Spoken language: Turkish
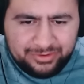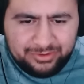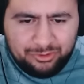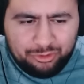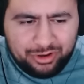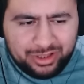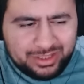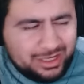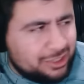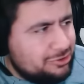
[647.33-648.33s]
16
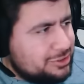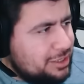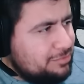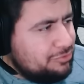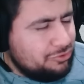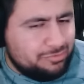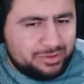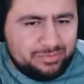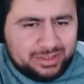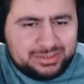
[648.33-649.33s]
ile gidiyoruz abi bu yol
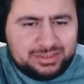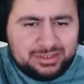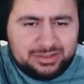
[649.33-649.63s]
bitmez.